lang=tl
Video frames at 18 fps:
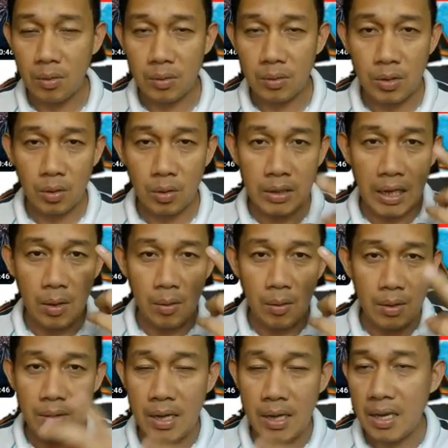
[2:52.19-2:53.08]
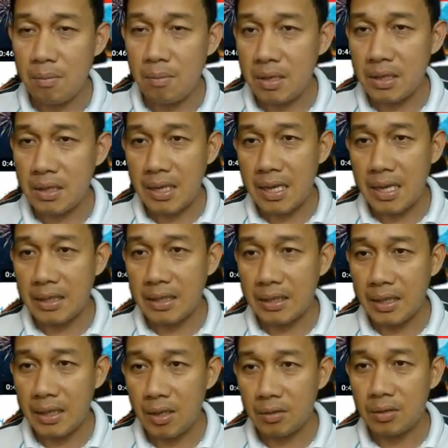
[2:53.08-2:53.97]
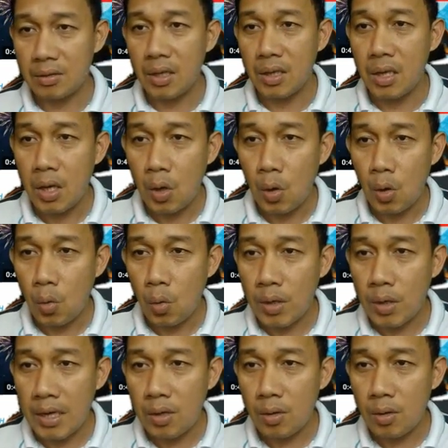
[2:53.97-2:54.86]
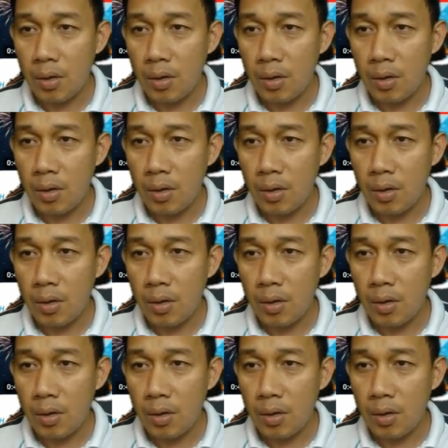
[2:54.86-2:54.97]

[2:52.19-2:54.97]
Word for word: So, dalawa yung gagamitin natin ngayon. Una, yung